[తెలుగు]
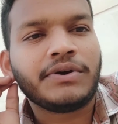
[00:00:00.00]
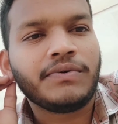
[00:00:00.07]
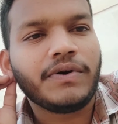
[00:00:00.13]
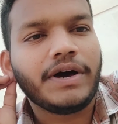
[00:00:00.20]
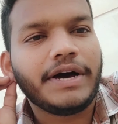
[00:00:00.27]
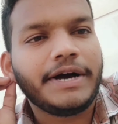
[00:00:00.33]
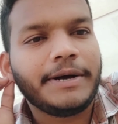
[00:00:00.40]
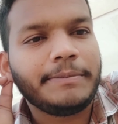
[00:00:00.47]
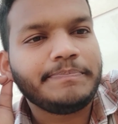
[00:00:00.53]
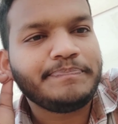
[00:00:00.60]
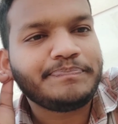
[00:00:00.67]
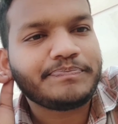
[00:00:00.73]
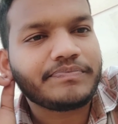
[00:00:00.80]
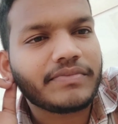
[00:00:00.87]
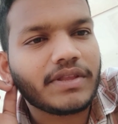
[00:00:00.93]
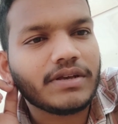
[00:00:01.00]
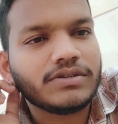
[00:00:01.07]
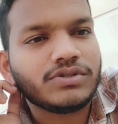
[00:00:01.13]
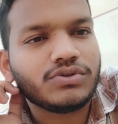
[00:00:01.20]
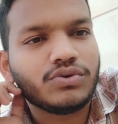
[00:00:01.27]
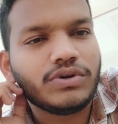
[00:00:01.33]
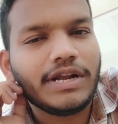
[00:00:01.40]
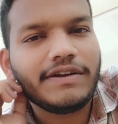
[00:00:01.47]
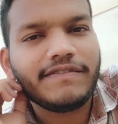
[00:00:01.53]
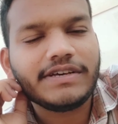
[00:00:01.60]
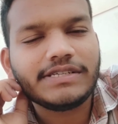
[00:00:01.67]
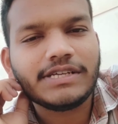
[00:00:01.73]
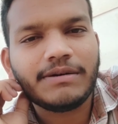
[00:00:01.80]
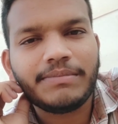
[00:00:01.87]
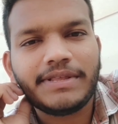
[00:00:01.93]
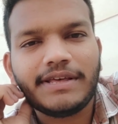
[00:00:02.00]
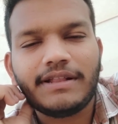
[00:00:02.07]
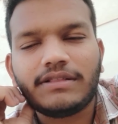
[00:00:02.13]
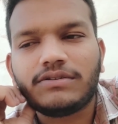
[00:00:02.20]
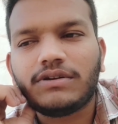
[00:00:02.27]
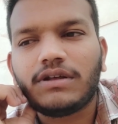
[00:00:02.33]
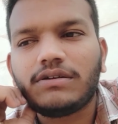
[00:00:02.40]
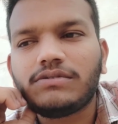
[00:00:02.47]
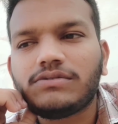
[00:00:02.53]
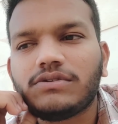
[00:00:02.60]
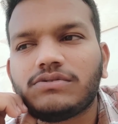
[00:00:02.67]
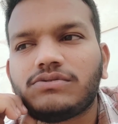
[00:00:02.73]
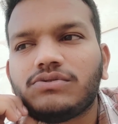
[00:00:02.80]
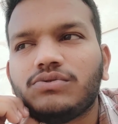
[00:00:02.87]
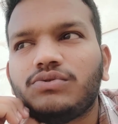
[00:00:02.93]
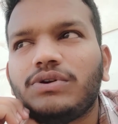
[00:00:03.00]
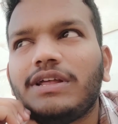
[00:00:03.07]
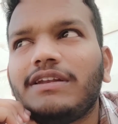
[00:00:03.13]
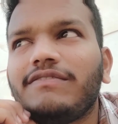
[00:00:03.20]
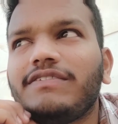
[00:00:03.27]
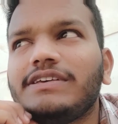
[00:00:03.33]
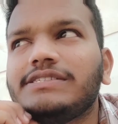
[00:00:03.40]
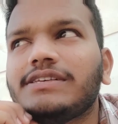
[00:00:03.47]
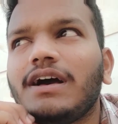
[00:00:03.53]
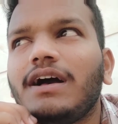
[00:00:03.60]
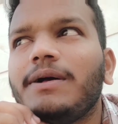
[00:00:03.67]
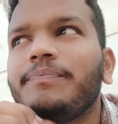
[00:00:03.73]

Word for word: ఎక్కువ స్టూడెంట్ వీసా మీద వెళ్తున్నారు సో స్టూడెంట్ వీసా